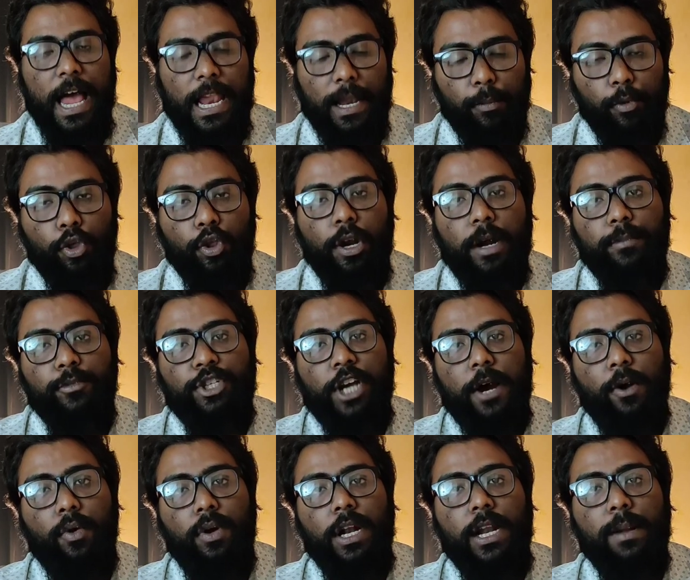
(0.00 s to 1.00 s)
হ্যালো বন্ধুরা আমি
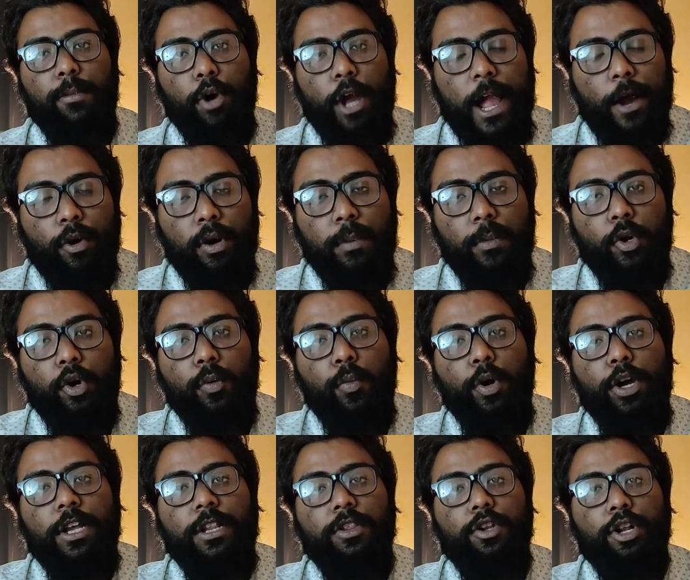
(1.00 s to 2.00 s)
সাগন্ডেল এবং এখন আমি করবো
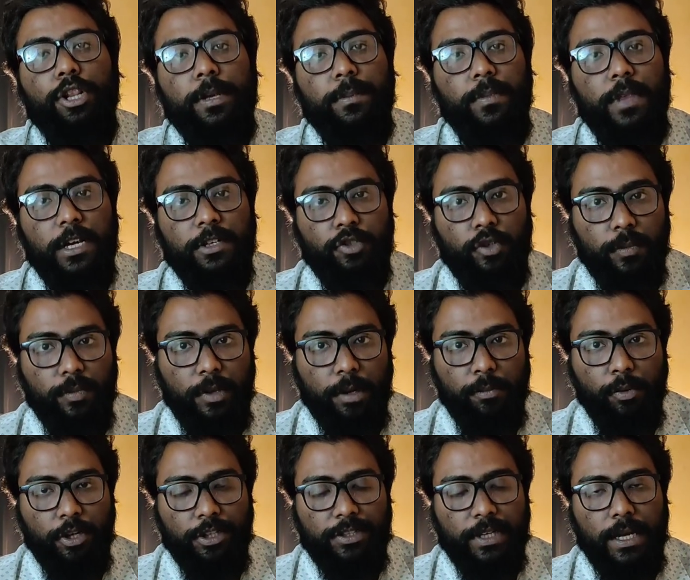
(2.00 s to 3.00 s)
ইন্দ্রদীপ দাশগুপ্ত
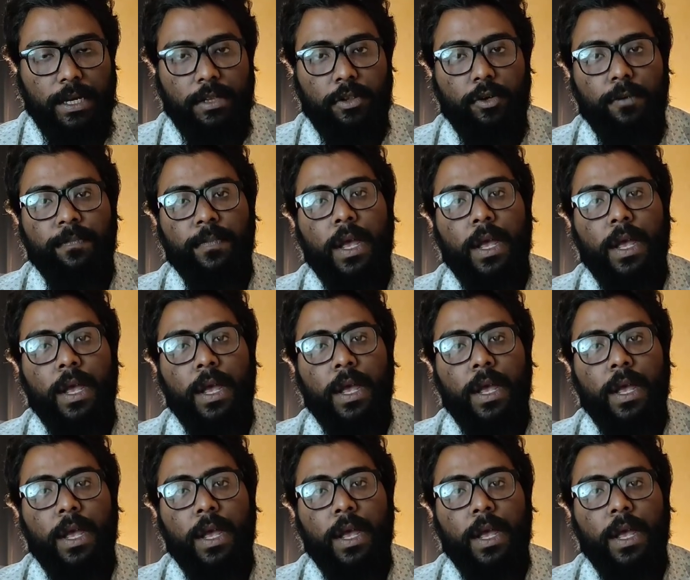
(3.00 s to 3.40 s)
পরিচালিত